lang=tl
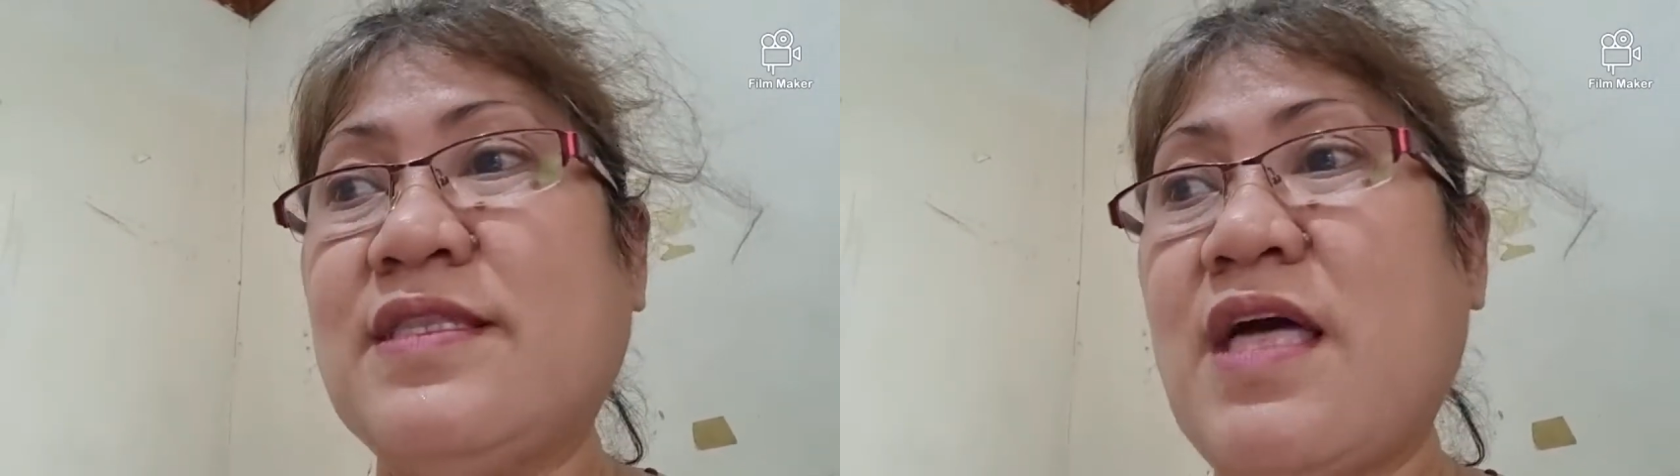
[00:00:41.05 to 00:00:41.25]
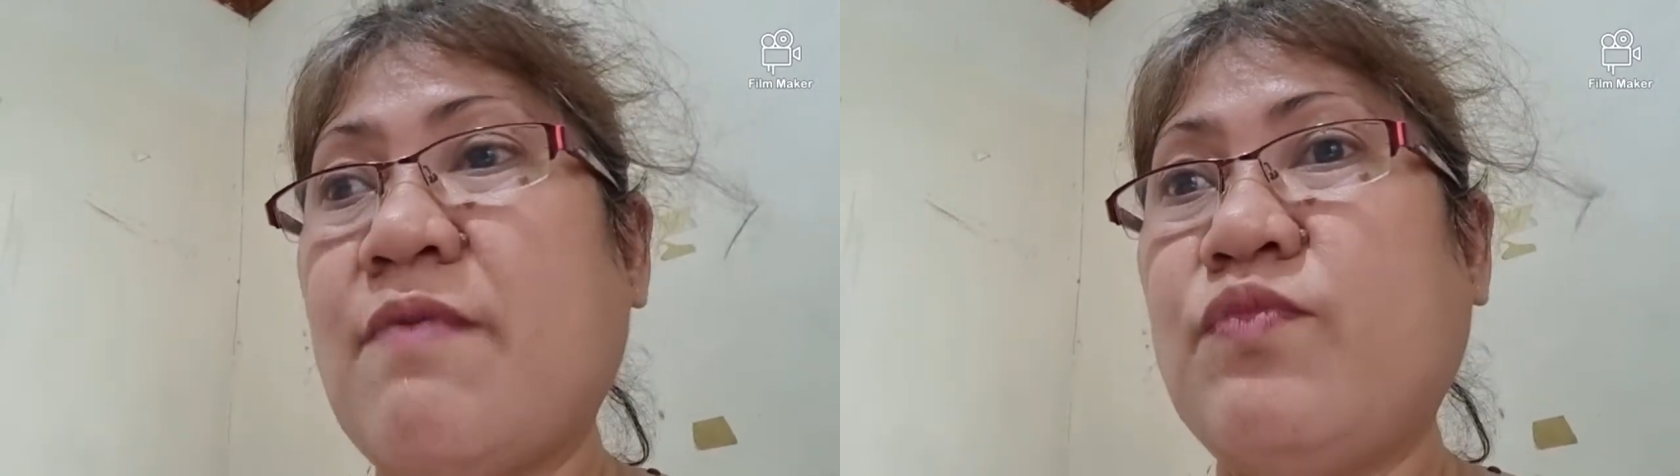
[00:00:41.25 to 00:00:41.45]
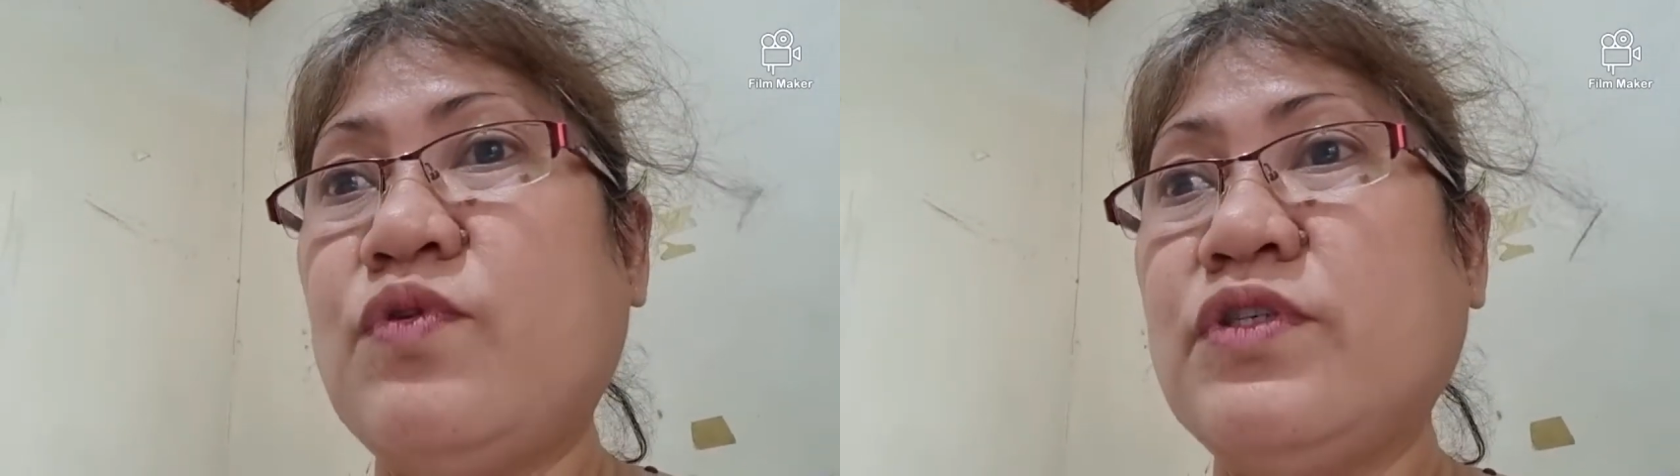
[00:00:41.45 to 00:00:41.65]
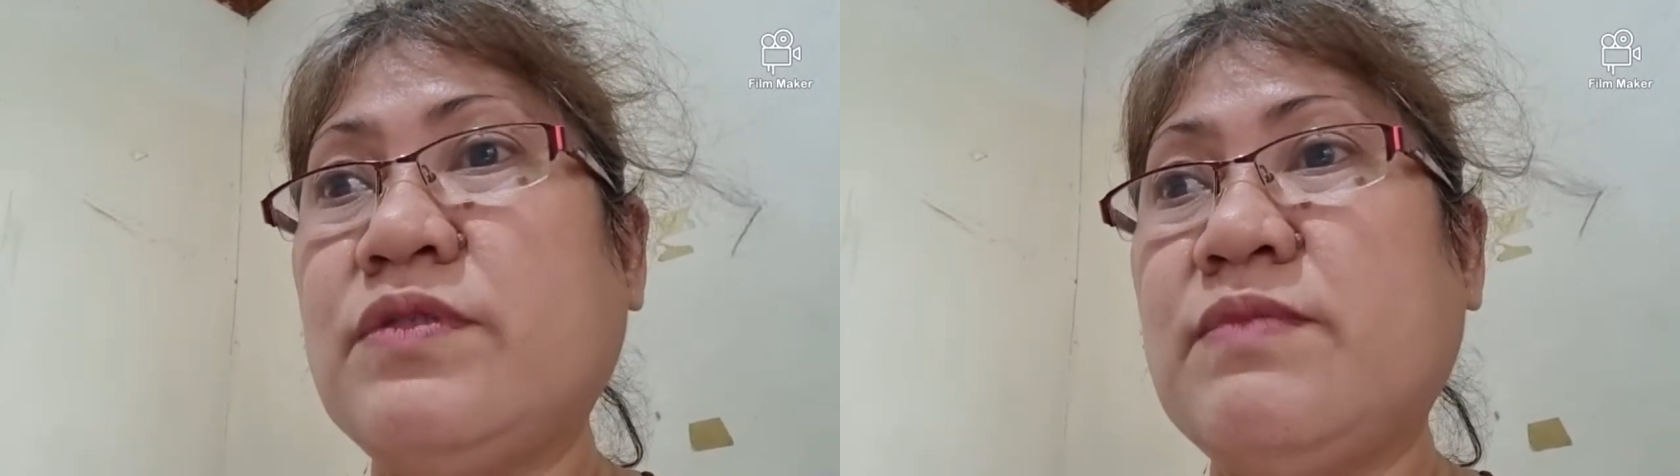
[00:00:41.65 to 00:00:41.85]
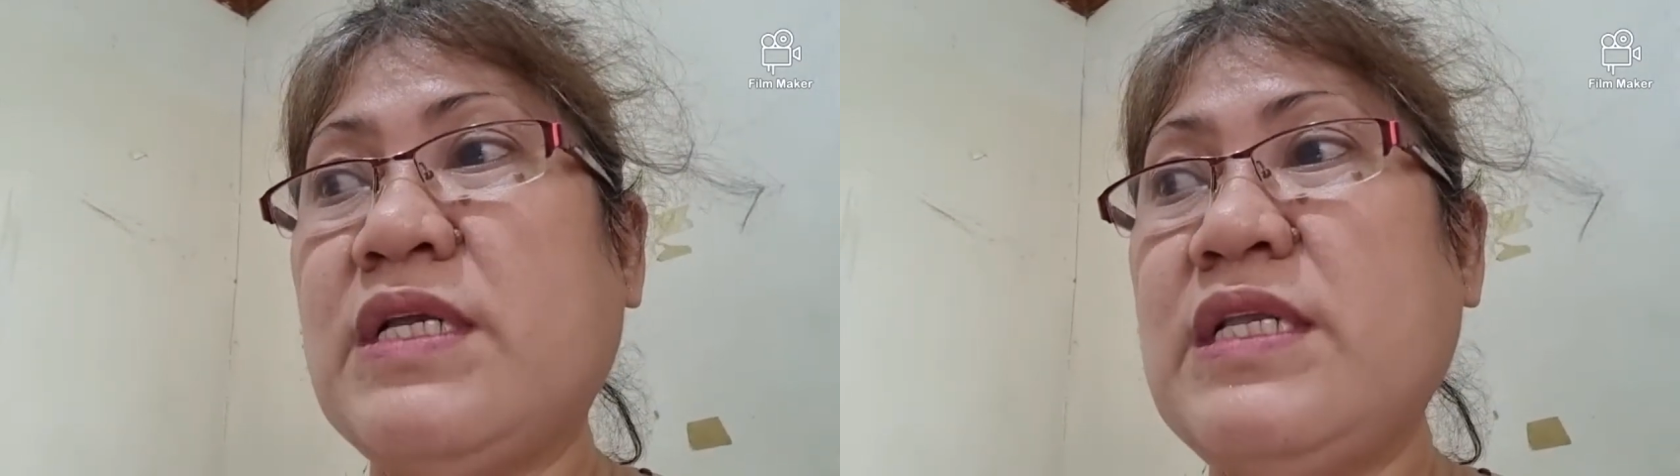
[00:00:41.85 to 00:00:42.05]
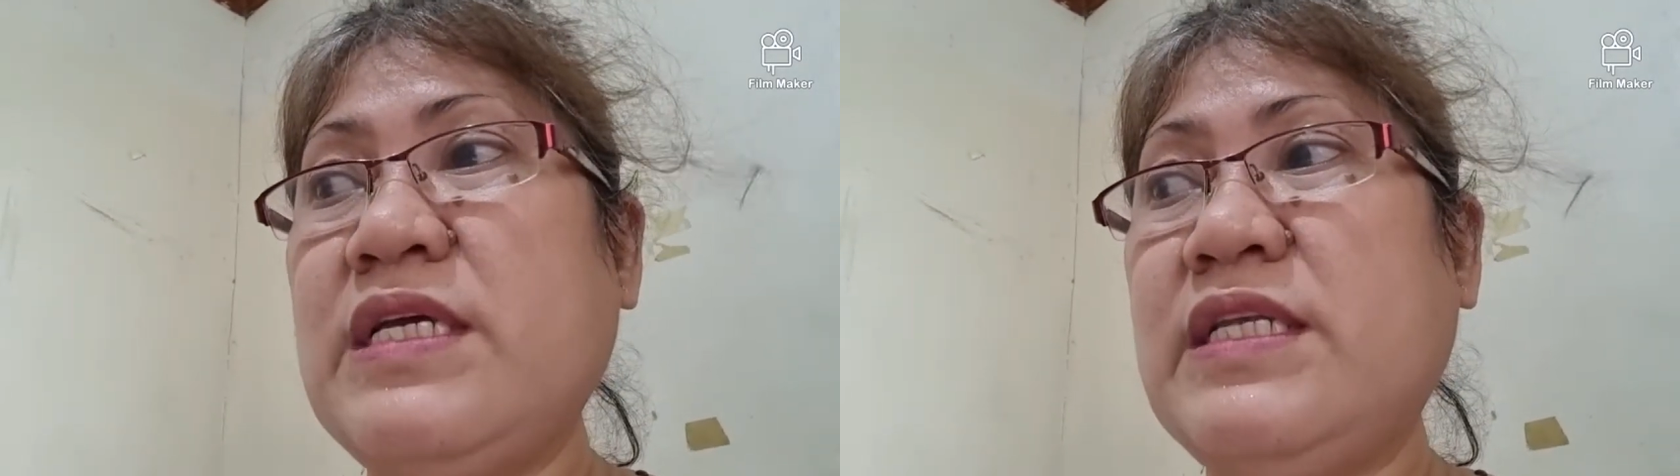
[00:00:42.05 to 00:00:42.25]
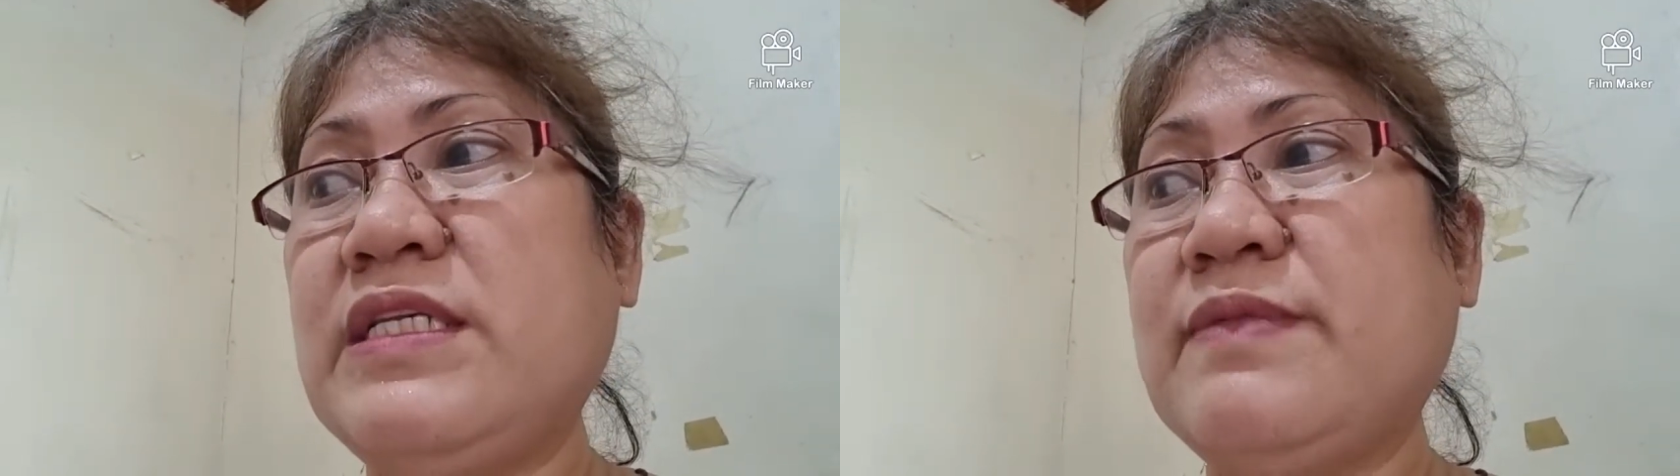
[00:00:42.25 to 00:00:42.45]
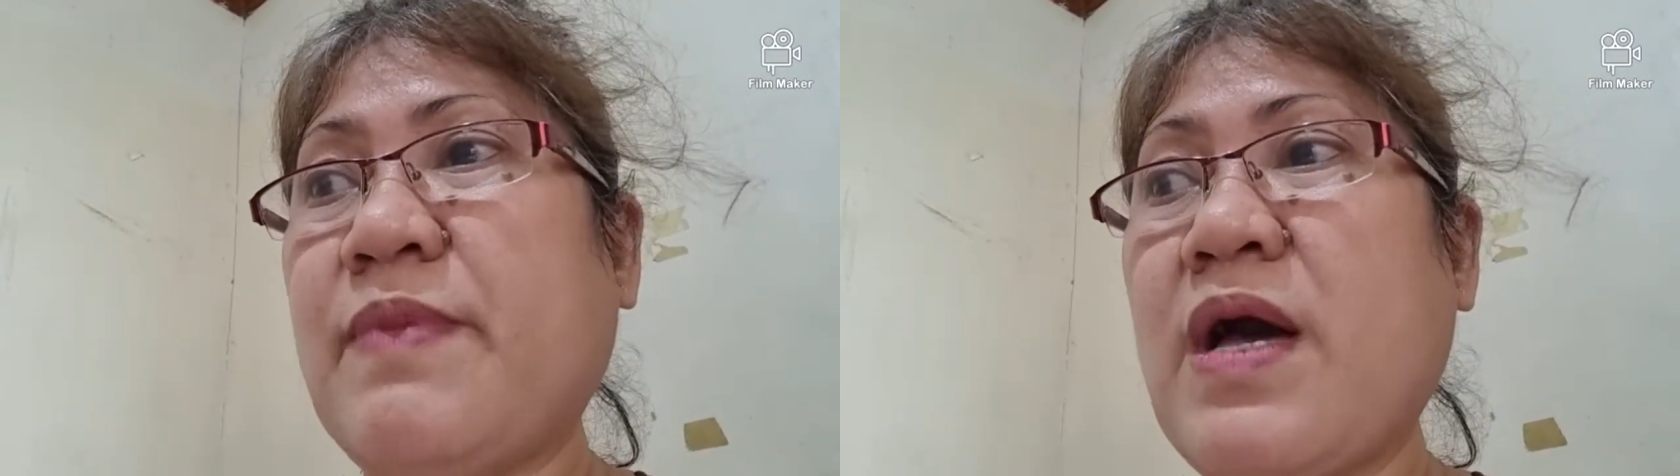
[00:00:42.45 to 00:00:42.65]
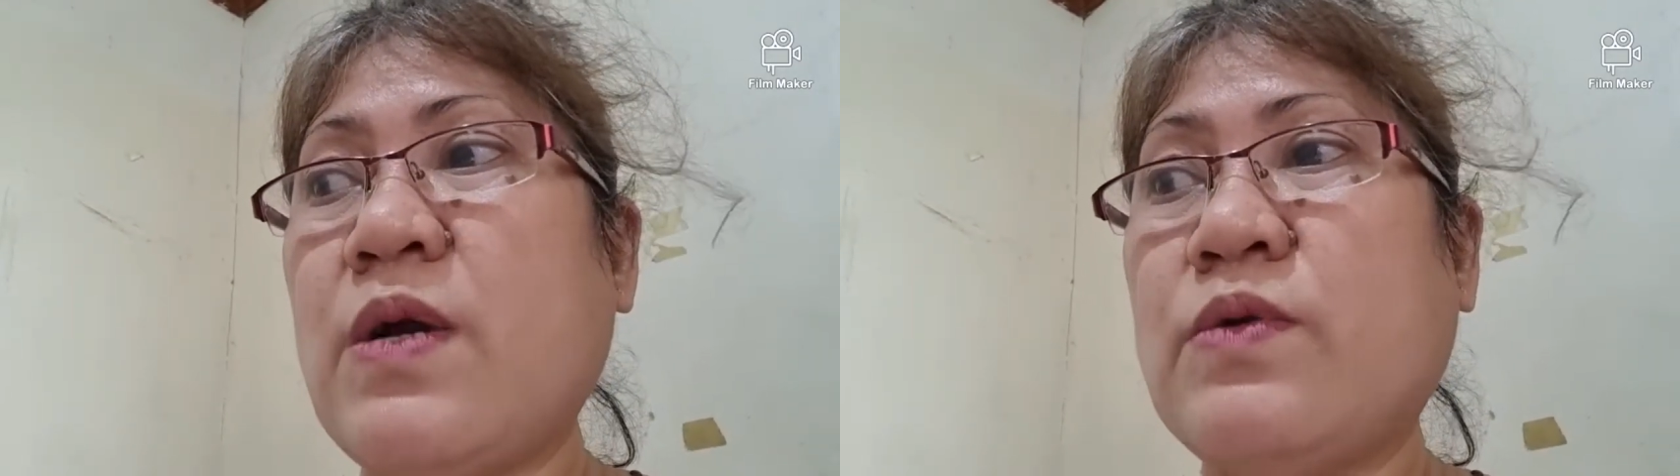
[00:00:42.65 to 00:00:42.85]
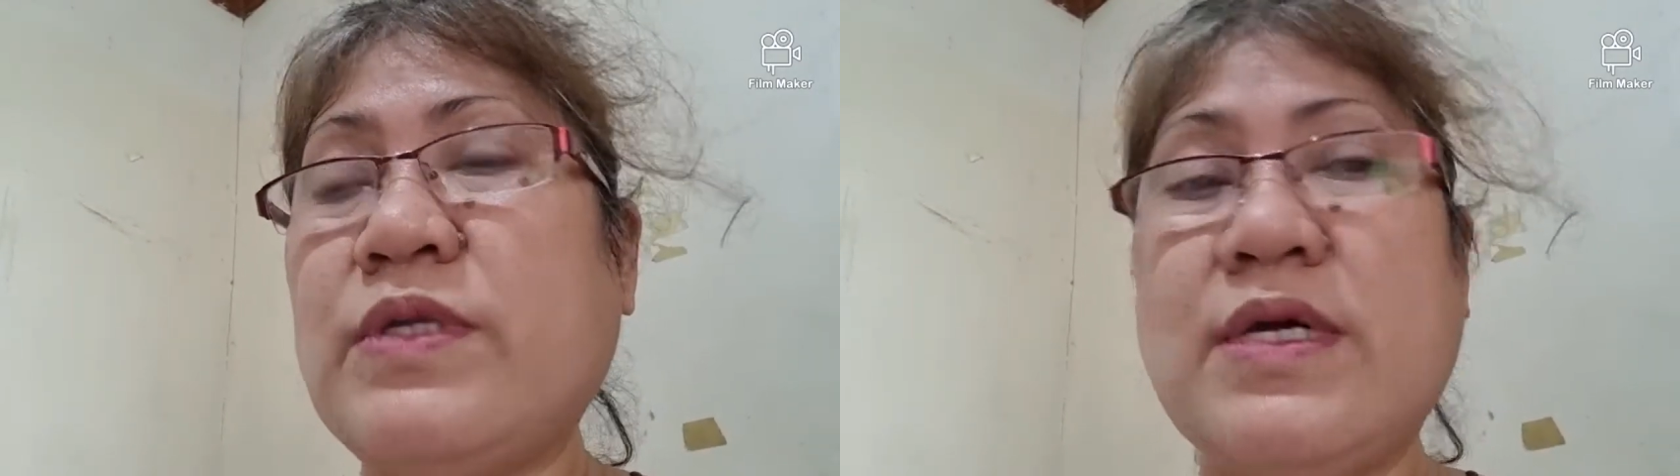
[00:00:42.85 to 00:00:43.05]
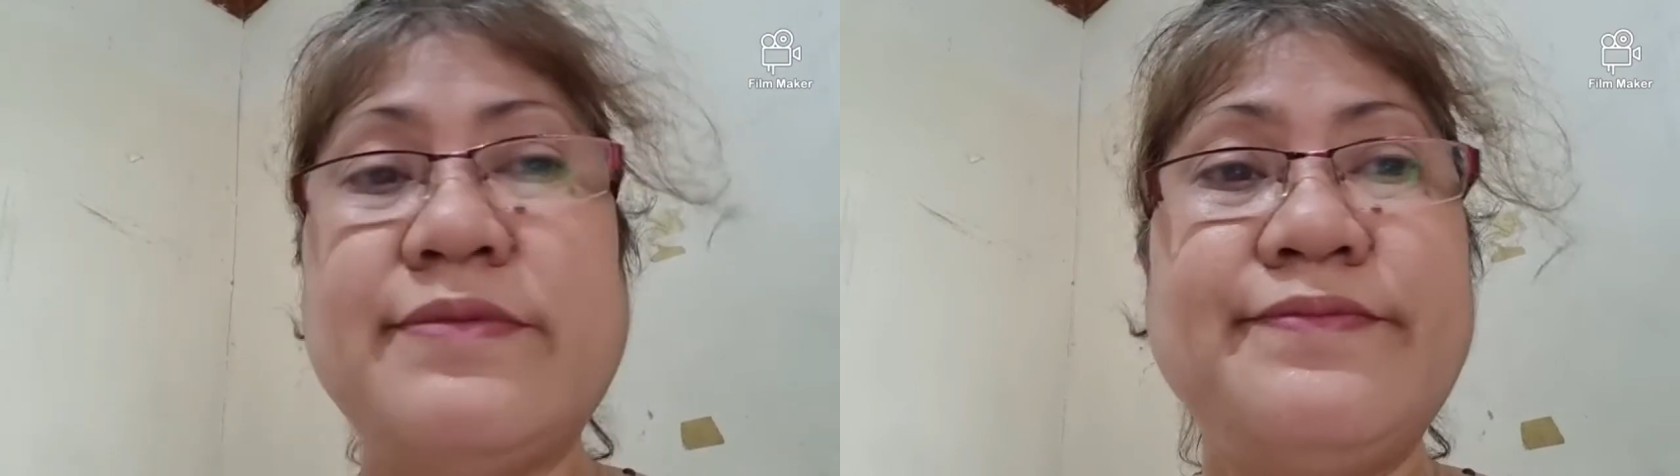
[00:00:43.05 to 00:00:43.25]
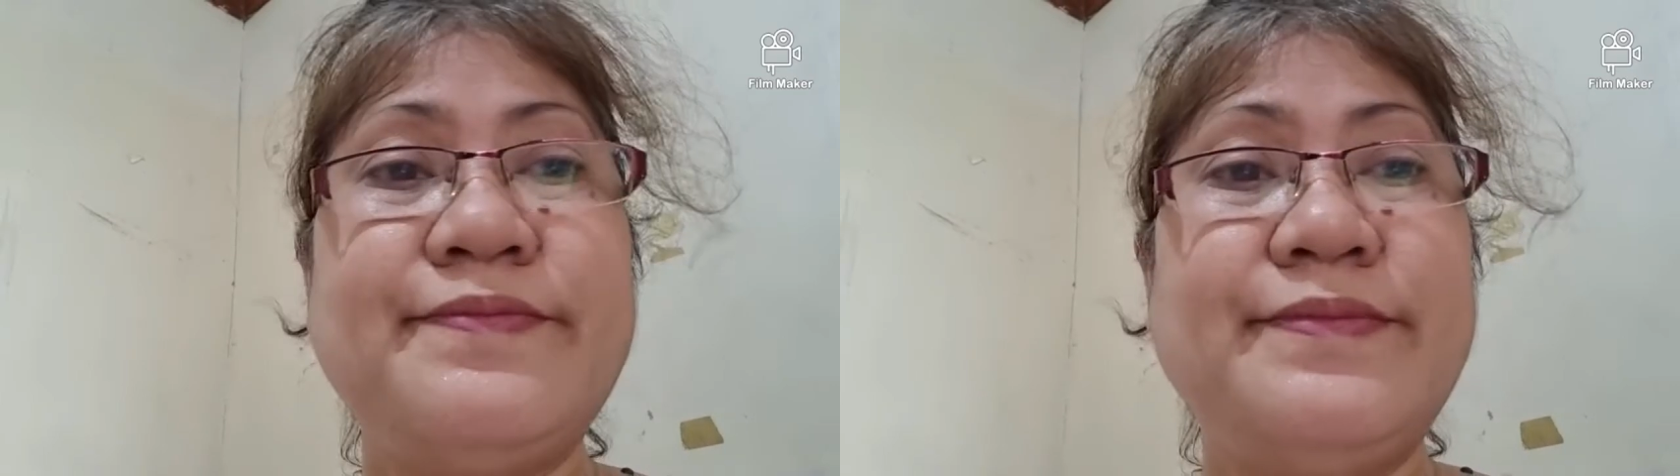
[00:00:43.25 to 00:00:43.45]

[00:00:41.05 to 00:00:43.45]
Tapos, maglilinis pa ako ng,